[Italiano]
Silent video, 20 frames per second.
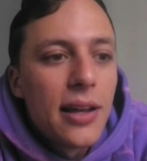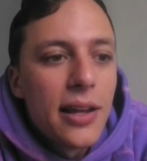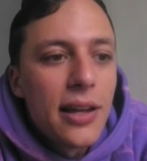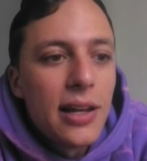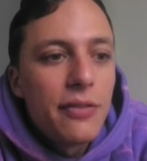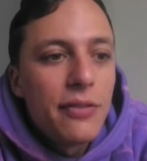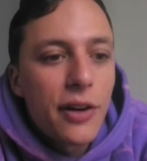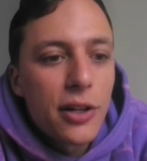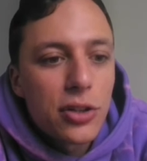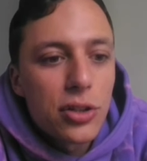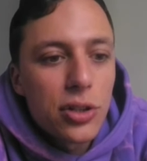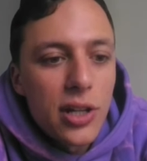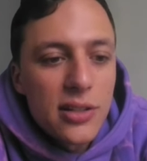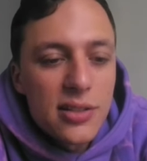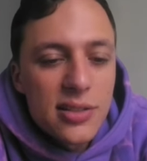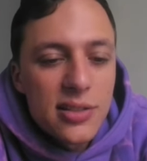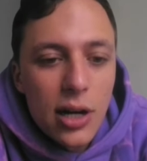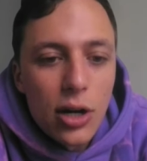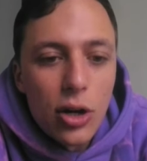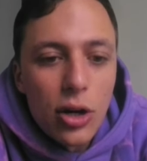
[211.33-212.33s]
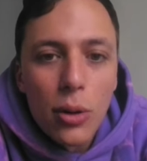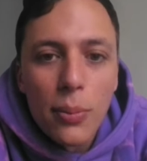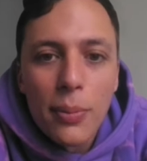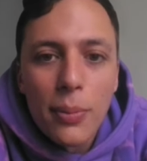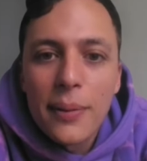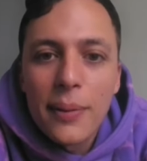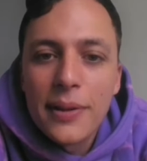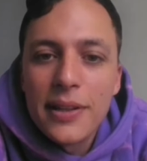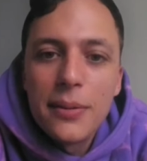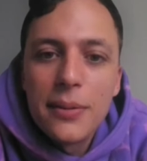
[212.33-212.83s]
il fatto di essere
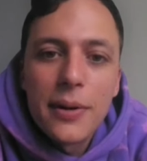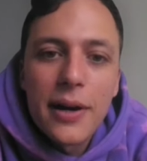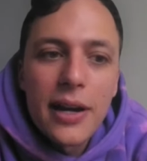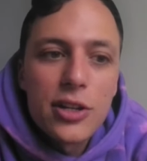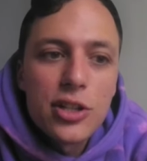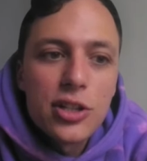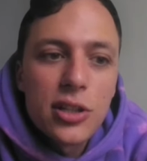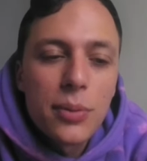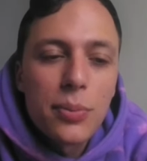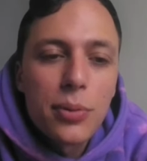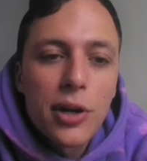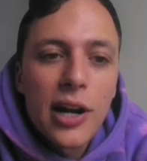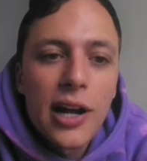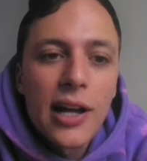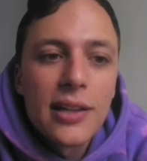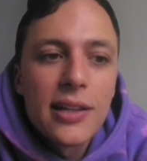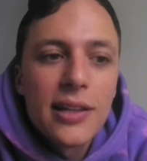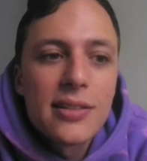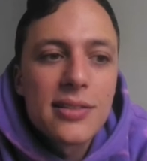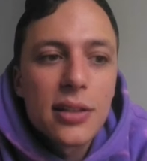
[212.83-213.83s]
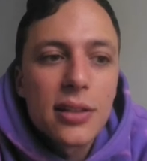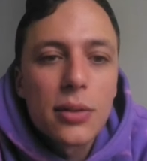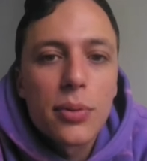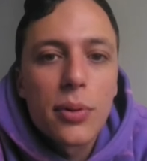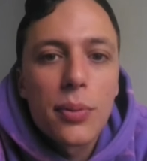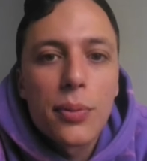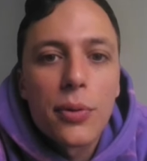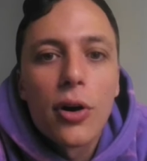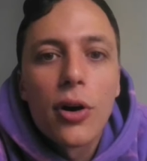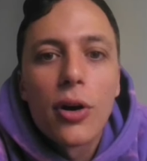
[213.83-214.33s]
all'ombra di magari città più grande è stato
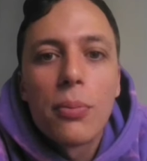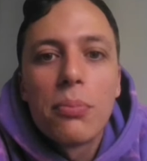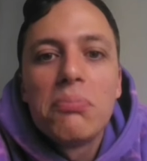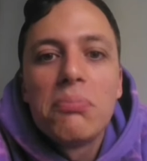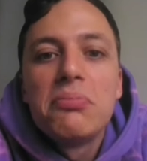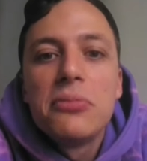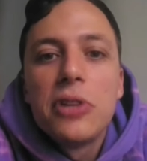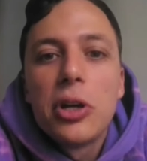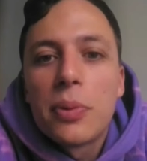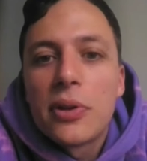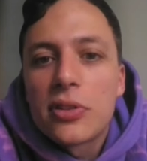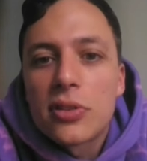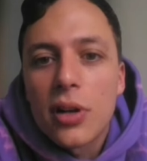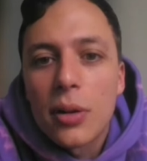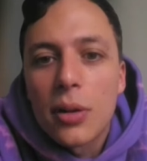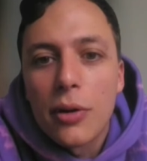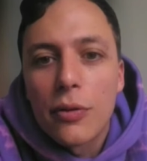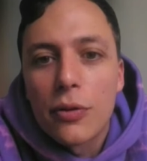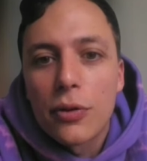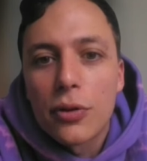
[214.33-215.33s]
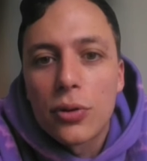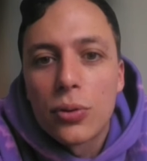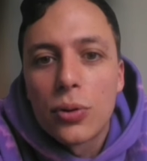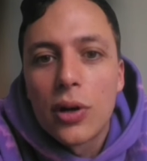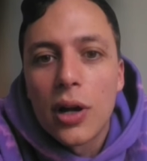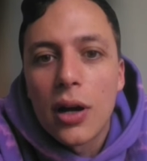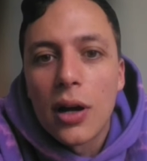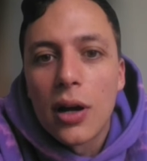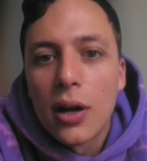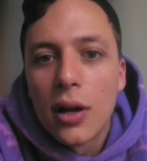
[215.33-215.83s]
proprio, io penso, la mia
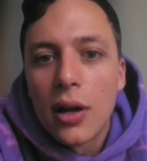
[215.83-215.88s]
fortuna.